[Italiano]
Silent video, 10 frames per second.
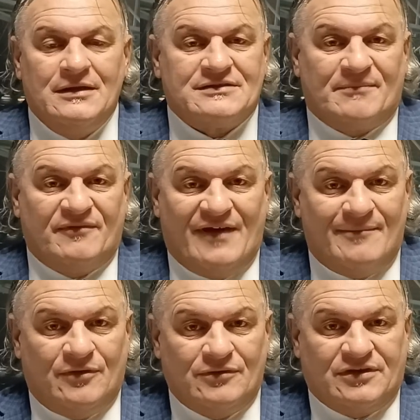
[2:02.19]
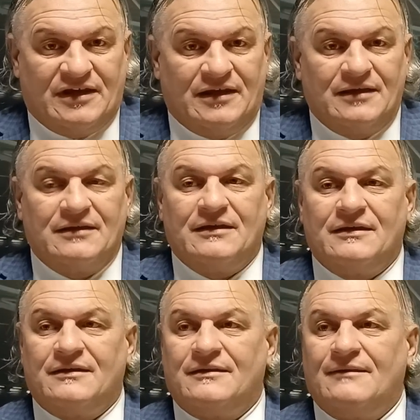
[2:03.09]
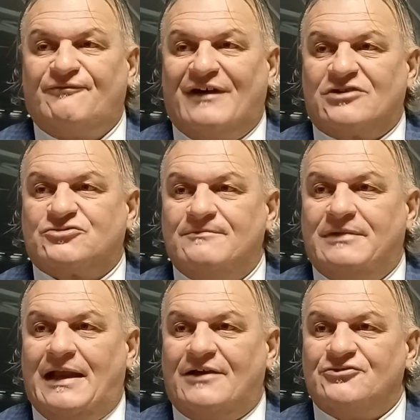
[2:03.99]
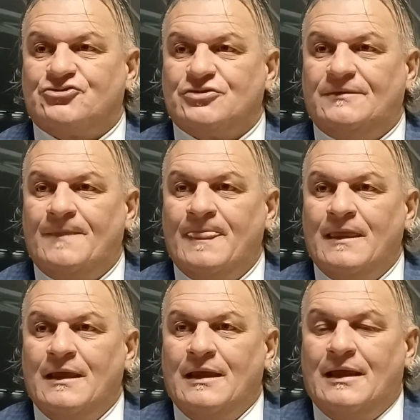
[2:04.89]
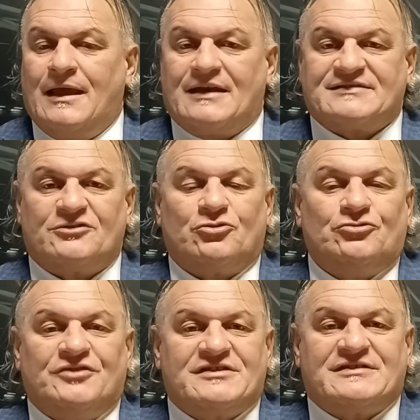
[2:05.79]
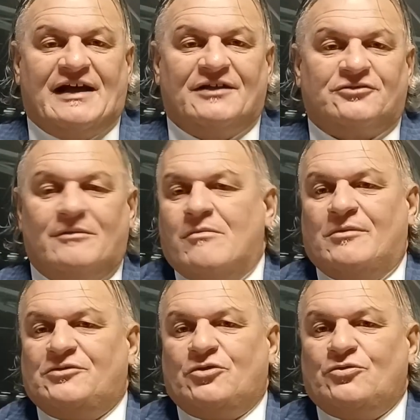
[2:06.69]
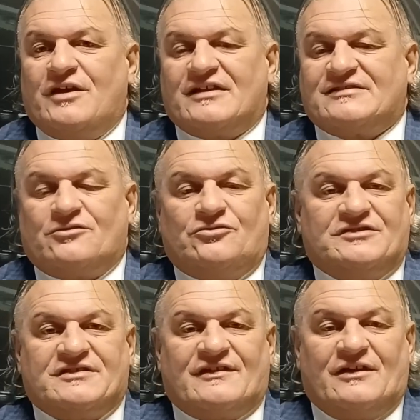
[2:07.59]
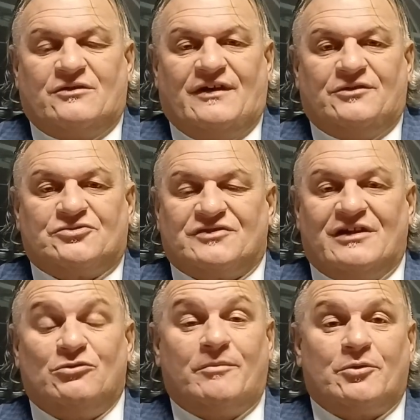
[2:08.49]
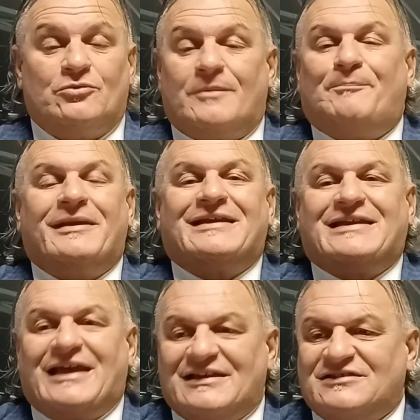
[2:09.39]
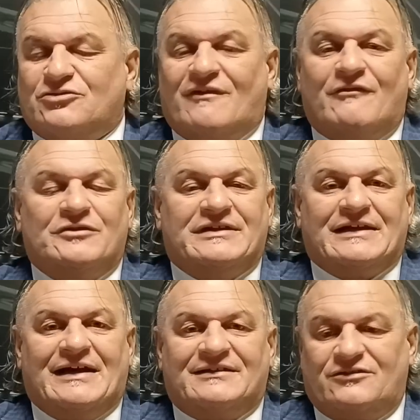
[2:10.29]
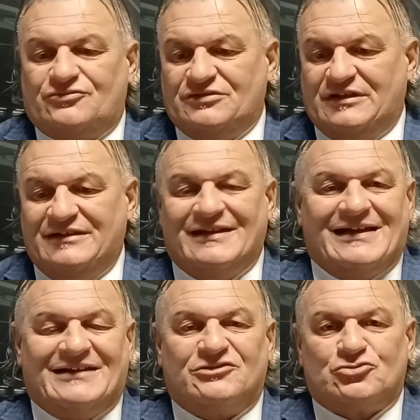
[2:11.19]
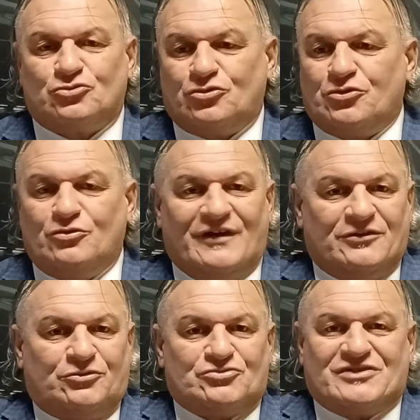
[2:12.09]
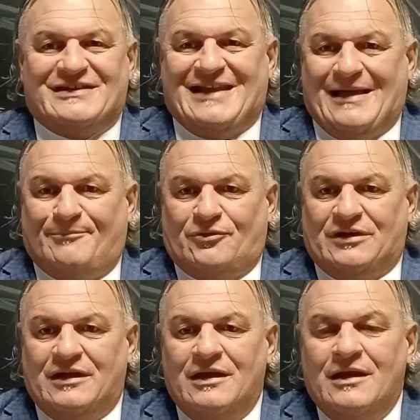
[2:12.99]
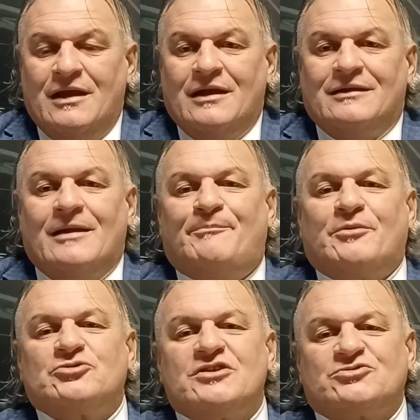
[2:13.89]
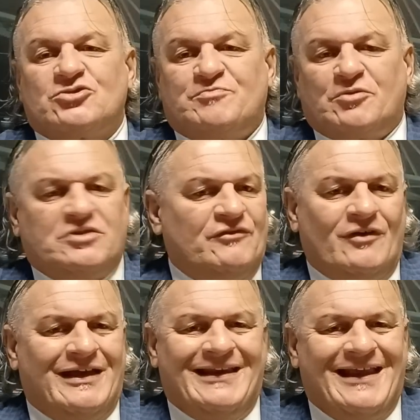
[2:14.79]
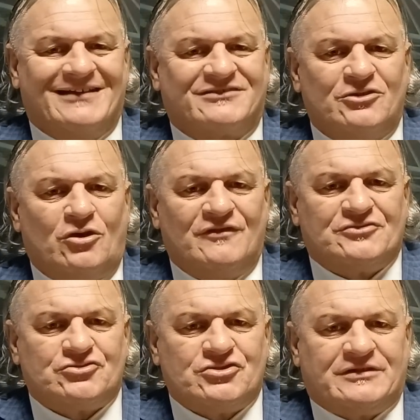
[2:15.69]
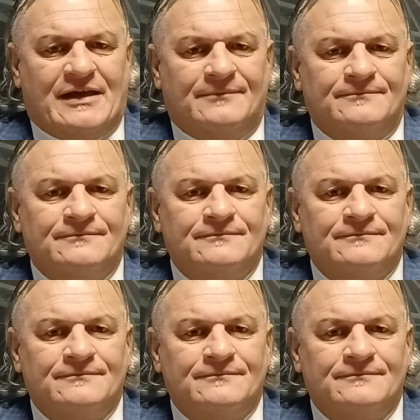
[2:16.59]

Sapevamo che eh, eh, il falso in bilancio era stato contestato, nel momento in cui era stato contestato la Juventus dalle due procure, perché si trovavano indagato, indagati solo Juventus e Napoli nel processo sportivo e le altre nove società?